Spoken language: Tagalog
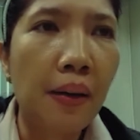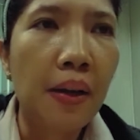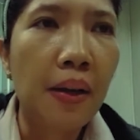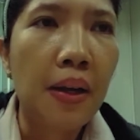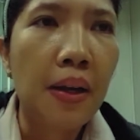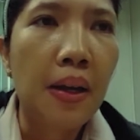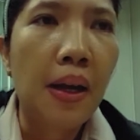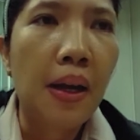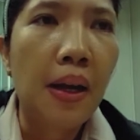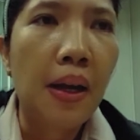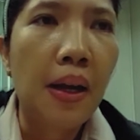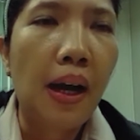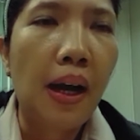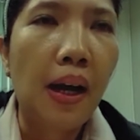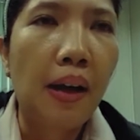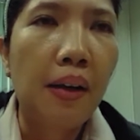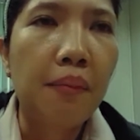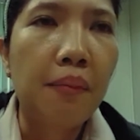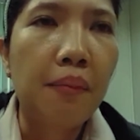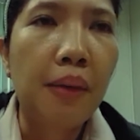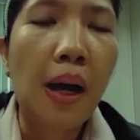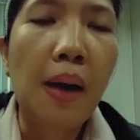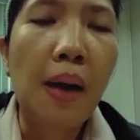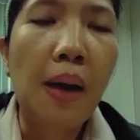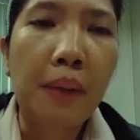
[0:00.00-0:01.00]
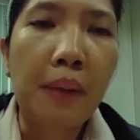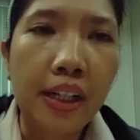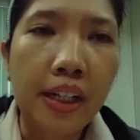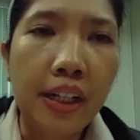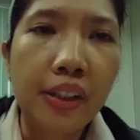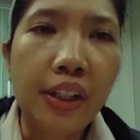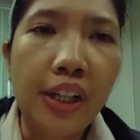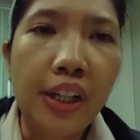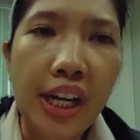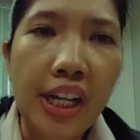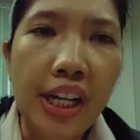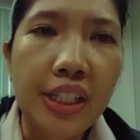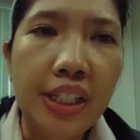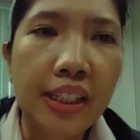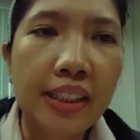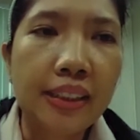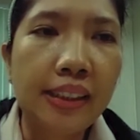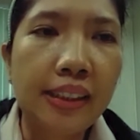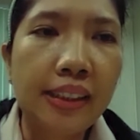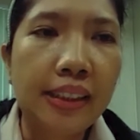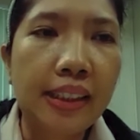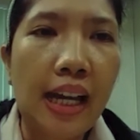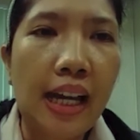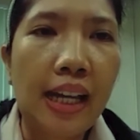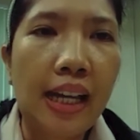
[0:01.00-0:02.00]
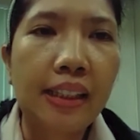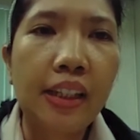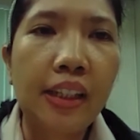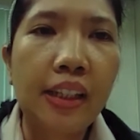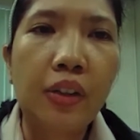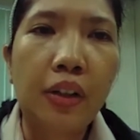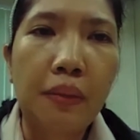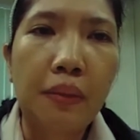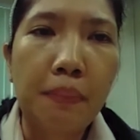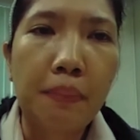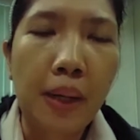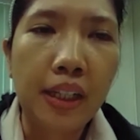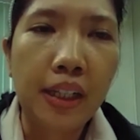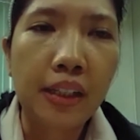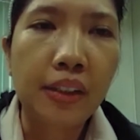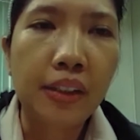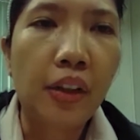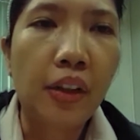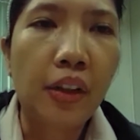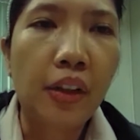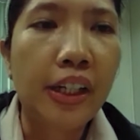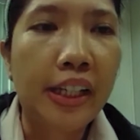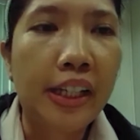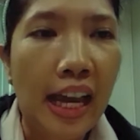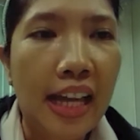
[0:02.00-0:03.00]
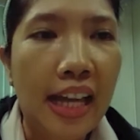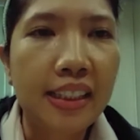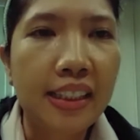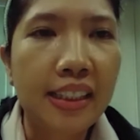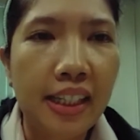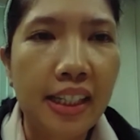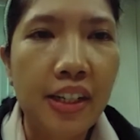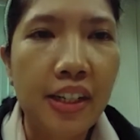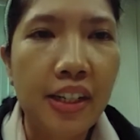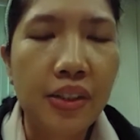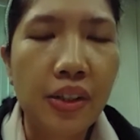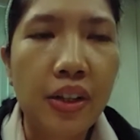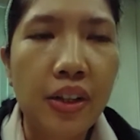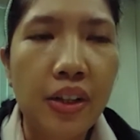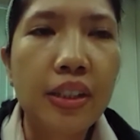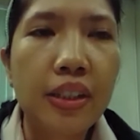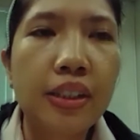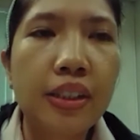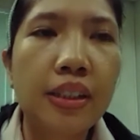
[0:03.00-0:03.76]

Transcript: uh, mga partner agencies natin or partner organizations